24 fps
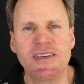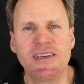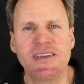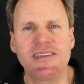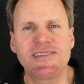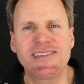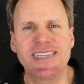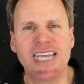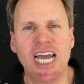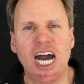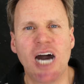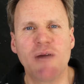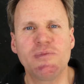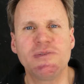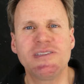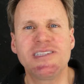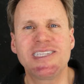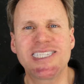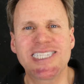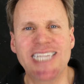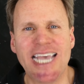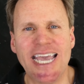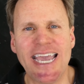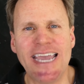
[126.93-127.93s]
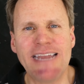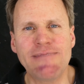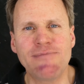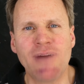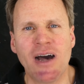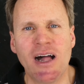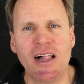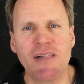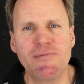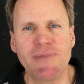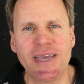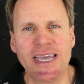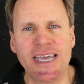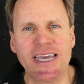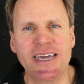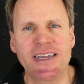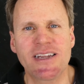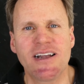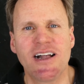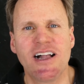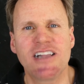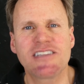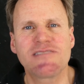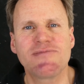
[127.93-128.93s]
Sie haben zehnmal mehr,
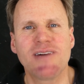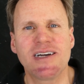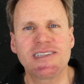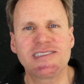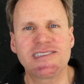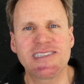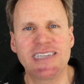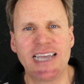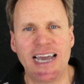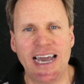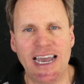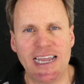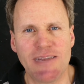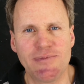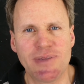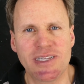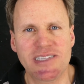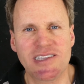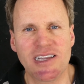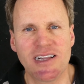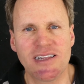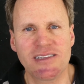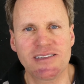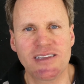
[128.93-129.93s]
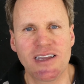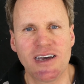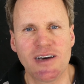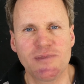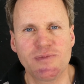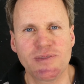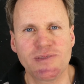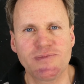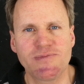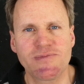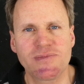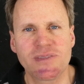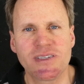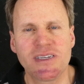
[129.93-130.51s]
als was sie einbezahlt haben.